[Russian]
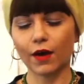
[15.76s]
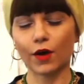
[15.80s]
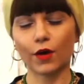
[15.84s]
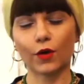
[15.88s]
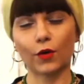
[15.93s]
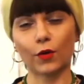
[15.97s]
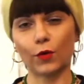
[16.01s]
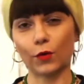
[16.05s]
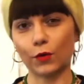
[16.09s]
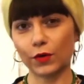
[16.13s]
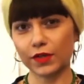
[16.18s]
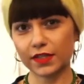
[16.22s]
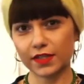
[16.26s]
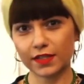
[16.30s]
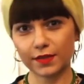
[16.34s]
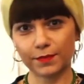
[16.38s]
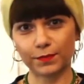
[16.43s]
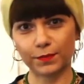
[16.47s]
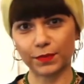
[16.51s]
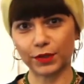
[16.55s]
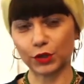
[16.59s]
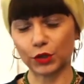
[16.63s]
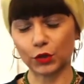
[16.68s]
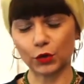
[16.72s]
Ходит
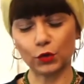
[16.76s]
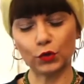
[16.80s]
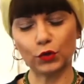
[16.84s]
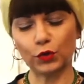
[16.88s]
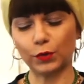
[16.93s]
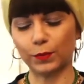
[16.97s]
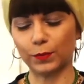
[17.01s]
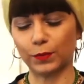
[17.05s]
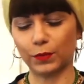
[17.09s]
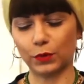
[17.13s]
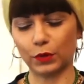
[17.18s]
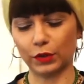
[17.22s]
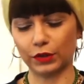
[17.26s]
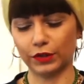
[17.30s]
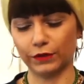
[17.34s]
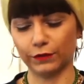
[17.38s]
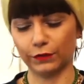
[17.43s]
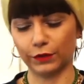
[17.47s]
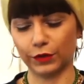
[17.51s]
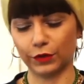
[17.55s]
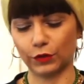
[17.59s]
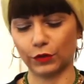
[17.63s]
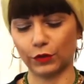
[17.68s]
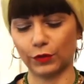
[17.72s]
петух по
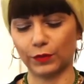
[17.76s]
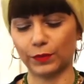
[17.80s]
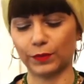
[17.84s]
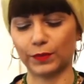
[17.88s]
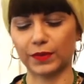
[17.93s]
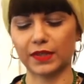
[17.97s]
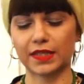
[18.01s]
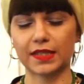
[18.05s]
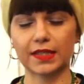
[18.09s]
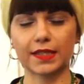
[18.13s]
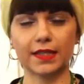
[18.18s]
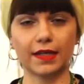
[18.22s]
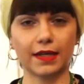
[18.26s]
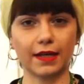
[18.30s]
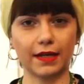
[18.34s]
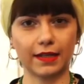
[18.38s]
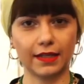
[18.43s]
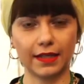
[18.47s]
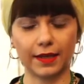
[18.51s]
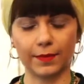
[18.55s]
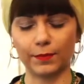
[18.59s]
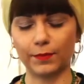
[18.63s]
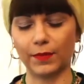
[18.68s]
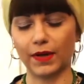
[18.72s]
двору, по
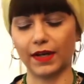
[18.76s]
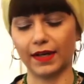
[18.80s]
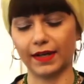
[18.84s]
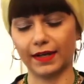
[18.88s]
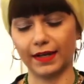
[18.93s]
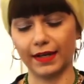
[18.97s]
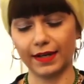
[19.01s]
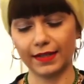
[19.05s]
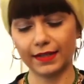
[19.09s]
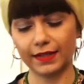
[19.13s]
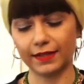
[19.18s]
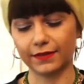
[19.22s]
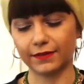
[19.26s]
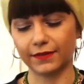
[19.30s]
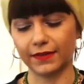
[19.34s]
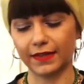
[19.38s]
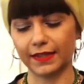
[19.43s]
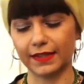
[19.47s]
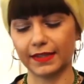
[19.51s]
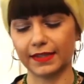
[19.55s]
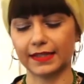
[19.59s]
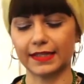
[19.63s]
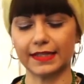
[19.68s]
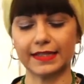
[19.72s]
сторонам поглядывает,
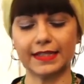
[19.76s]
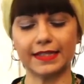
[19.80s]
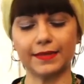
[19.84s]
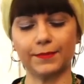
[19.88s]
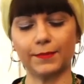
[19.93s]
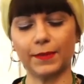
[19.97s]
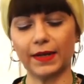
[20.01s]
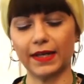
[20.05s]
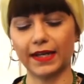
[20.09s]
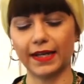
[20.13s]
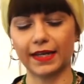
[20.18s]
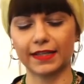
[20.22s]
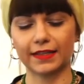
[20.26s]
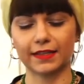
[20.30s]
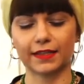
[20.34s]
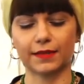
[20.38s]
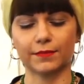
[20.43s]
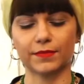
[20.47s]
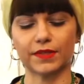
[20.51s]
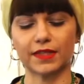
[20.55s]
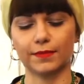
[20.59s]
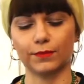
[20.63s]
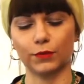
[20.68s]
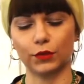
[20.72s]
за порядком
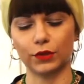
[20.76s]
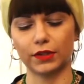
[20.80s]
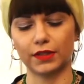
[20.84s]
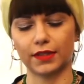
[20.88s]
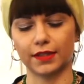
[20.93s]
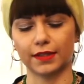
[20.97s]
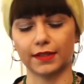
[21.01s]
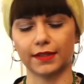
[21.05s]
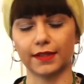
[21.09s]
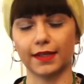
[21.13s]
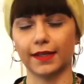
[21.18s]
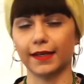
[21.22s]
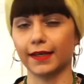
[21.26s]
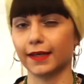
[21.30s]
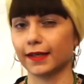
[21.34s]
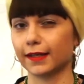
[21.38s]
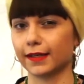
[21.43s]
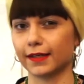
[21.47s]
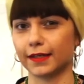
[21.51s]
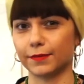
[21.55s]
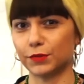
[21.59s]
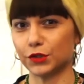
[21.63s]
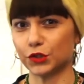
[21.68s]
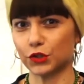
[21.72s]
смотрит,
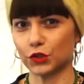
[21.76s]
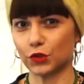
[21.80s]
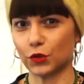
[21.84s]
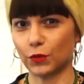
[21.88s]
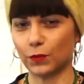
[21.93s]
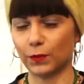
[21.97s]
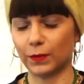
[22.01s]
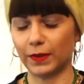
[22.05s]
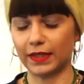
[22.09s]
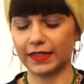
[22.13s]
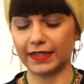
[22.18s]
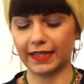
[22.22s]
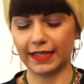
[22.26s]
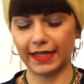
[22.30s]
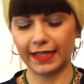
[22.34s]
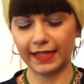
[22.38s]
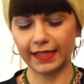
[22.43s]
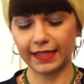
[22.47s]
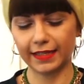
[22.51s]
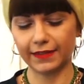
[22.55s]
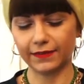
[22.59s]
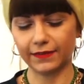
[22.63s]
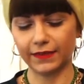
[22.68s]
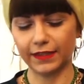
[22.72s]
гребешком
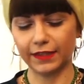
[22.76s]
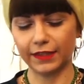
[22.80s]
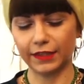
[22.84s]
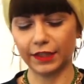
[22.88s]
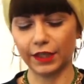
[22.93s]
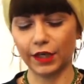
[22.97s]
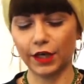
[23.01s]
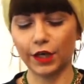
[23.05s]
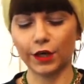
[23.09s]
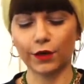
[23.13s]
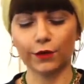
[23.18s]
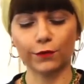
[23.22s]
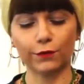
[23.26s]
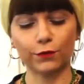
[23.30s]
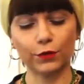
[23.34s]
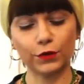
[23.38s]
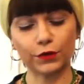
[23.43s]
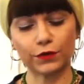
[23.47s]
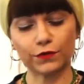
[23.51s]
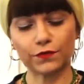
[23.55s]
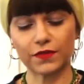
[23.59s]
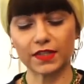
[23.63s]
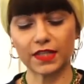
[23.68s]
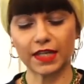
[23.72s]
потряхивает.
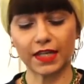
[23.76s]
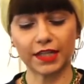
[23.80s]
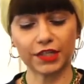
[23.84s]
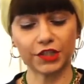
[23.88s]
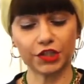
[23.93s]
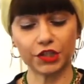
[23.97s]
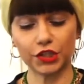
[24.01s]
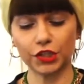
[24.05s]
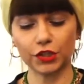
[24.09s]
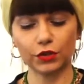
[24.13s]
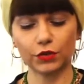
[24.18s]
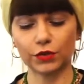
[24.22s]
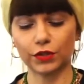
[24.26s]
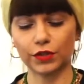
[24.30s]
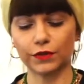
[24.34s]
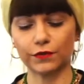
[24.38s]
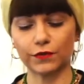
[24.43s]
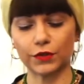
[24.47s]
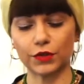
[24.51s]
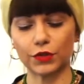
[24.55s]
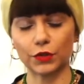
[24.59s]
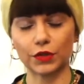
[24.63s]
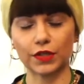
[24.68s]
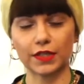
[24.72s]
Вот вскочил он на
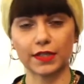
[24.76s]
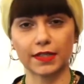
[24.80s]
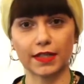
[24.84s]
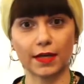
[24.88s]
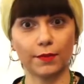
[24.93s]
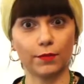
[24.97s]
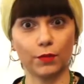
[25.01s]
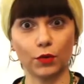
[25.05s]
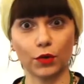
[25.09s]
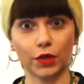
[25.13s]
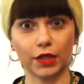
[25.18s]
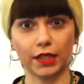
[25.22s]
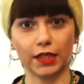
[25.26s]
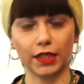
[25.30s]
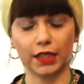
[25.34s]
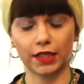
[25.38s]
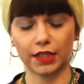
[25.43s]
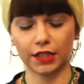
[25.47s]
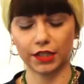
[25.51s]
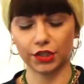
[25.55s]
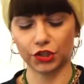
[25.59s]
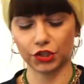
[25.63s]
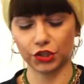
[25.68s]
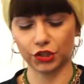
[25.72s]
высокий забор и
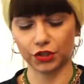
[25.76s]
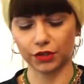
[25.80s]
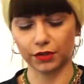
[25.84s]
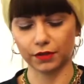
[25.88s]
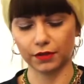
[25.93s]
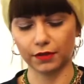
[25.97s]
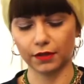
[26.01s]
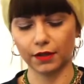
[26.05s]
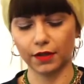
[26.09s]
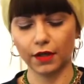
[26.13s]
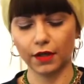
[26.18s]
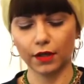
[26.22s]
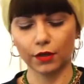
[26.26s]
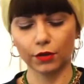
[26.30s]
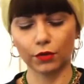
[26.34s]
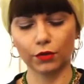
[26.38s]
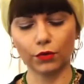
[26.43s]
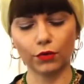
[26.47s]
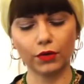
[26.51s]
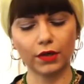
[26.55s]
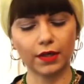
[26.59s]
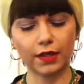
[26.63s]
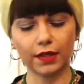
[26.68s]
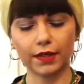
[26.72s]
кричит.
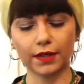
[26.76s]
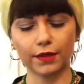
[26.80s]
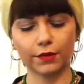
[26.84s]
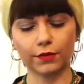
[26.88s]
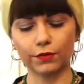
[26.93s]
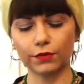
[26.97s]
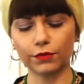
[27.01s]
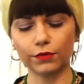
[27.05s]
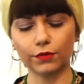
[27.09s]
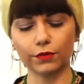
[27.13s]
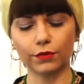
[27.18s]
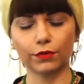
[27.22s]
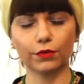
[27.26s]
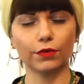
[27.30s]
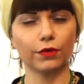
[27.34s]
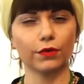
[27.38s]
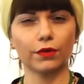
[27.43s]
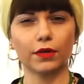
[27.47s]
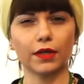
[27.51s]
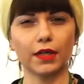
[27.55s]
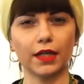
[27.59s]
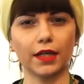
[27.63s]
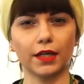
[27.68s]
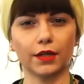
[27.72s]
«Кук карику, кук
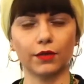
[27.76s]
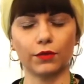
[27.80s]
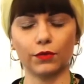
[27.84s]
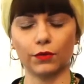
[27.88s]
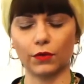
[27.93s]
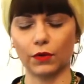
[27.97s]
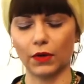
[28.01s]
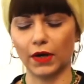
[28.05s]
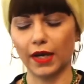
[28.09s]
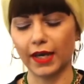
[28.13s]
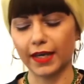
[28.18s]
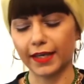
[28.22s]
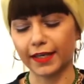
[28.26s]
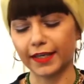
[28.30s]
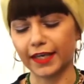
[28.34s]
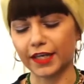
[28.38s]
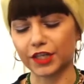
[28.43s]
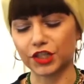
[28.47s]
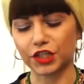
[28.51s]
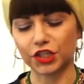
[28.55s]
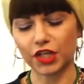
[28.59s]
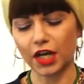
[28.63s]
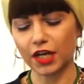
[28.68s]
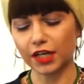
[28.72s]
карику, я
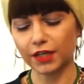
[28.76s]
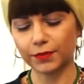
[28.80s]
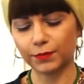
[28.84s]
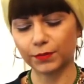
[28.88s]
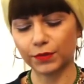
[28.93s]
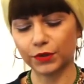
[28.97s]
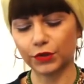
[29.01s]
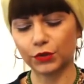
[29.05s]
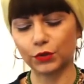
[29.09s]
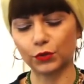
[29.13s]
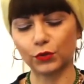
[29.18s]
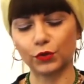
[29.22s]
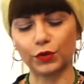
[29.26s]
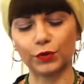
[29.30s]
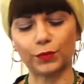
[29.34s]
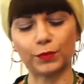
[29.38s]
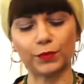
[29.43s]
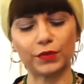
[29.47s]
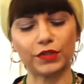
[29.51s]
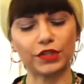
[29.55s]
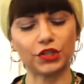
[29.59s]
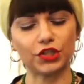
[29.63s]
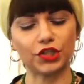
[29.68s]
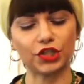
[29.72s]
шах-петух,
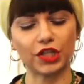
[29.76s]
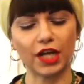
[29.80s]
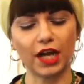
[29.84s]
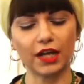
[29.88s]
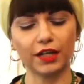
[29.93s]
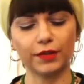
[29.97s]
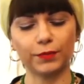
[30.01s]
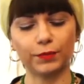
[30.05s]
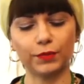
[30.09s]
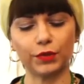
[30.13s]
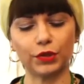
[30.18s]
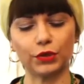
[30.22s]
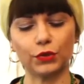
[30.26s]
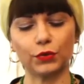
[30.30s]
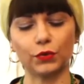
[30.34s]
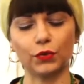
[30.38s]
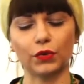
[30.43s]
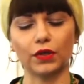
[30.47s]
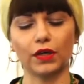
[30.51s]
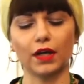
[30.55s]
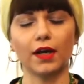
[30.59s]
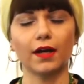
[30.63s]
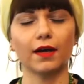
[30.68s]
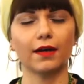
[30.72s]
поди
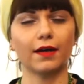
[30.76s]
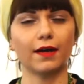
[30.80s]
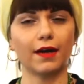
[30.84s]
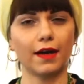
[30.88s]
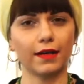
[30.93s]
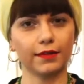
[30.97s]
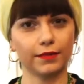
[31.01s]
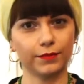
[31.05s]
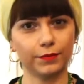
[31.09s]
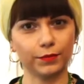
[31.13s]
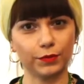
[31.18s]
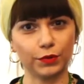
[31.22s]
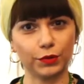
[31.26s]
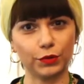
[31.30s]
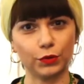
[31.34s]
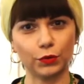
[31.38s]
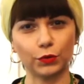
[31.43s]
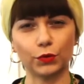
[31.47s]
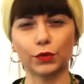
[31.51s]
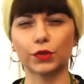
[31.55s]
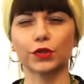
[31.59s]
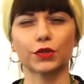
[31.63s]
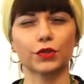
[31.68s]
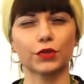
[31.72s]
шах-петух, Хан
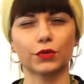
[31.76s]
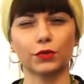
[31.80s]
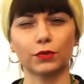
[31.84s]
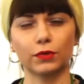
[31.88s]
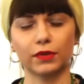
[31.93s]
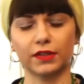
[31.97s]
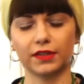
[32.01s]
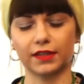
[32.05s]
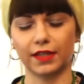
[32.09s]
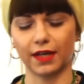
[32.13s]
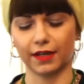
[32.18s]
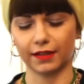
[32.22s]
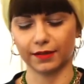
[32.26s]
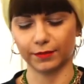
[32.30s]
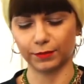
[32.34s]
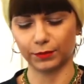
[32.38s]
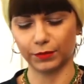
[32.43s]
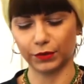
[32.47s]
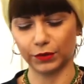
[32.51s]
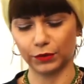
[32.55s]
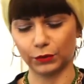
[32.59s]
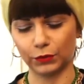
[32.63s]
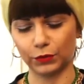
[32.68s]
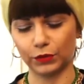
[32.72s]
петух
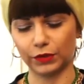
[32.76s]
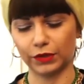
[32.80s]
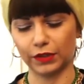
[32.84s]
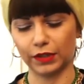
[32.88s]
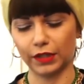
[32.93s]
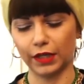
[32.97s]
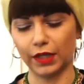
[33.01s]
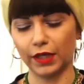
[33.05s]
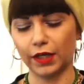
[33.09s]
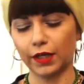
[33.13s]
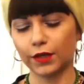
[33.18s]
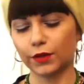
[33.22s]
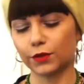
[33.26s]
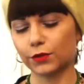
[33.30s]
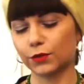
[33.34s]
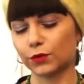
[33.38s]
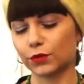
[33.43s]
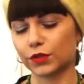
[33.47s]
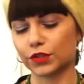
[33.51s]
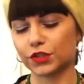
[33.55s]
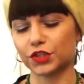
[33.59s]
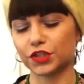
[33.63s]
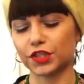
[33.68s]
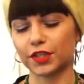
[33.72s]
султан-петух.
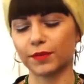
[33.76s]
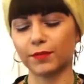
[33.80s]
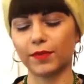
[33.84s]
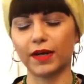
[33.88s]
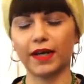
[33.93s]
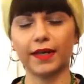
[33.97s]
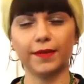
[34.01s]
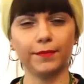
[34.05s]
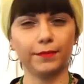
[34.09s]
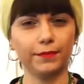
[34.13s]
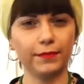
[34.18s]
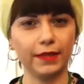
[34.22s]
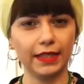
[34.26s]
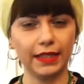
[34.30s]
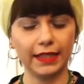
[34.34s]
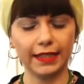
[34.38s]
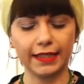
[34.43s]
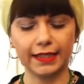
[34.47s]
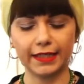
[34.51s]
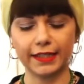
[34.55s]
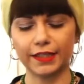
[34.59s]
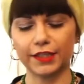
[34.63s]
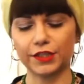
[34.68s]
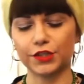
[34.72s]
Курочки мои
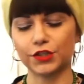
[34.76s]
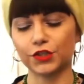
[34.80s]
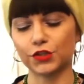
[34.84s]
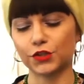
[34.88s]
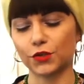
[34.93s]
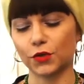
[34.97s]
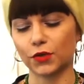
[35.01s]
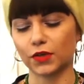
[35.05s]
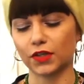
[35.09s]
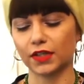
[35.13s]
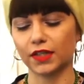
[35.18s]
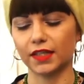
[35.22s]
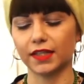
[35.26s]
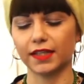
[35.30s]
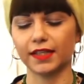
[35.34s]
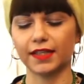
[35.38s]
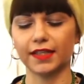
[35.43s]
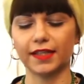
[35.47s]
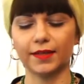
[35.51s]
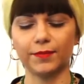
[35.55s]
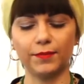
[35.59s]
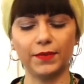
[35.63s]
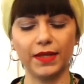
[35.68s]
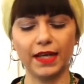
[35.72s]
миленькие,
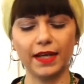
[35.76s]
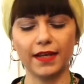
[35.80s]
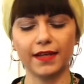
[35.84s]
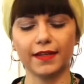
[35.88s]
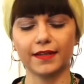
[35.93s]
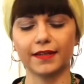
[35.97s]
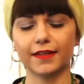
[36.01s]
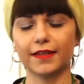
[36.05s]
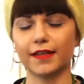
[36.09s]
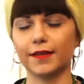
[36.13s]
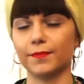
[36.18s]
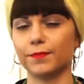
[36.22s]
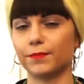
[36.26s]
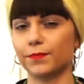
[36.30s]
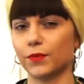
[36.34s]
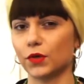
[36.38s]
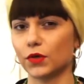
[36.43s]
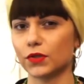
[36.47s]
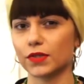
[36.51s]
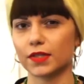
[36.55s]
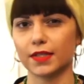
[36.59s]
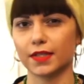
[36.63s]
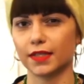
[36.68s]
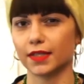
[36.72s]
черненькие, беленькие,
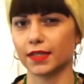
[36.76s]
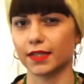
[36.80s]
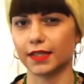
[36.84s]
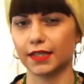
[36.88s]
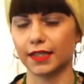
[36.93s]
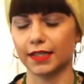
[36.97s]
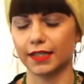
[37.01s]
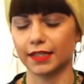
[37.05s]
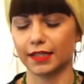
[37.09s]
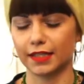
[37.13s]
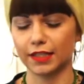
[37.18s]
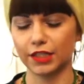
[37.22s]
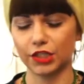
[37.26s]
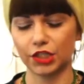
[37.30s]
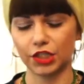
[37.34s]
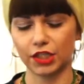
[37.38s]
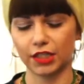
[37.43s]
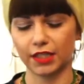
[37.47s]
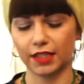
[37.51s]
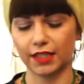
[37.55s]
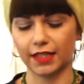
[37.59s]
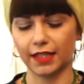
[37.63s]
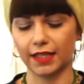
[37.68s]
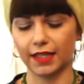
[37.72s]
пестренькие,
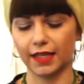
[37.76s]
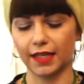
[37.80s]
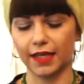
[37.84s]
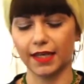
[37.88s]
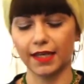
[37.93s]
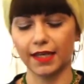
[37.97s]
рыженькие,